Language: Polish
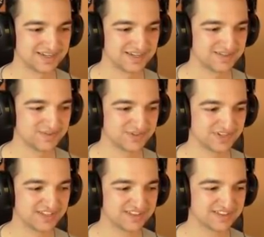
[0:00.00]
I dużo
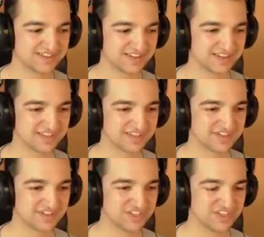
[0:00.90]
kasy dostanę,
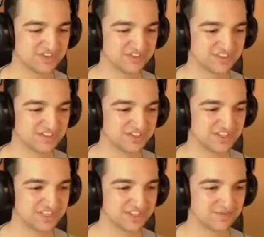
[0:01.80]

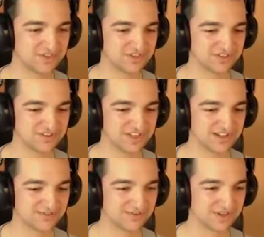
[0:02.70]
1390
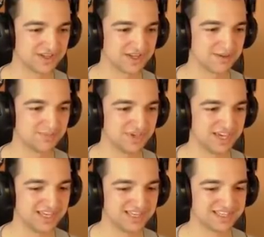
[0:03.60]
dolarów.
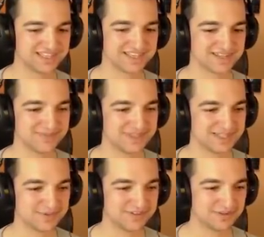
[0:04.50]
Pięknie, to mi się
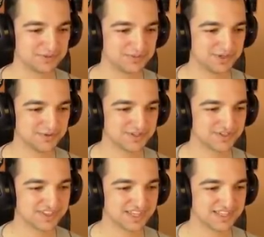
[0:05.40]
naprawdę podobało, ten
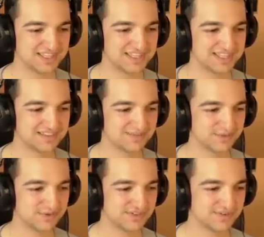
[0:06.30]
ostatni ślizg
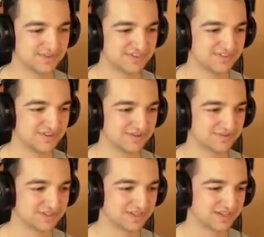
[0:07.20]
był
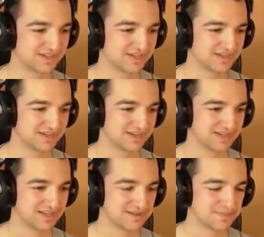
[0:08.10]
cudowny.
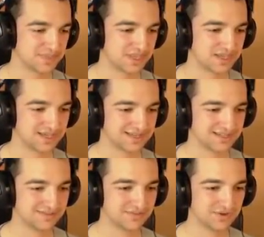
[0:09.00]
E,
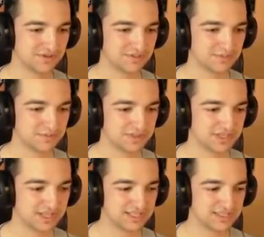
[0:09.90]
wziąłem sobie
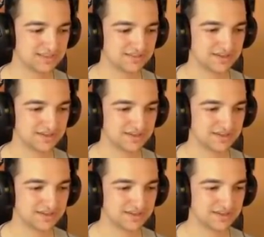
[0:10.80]
specjalnie dzisiaj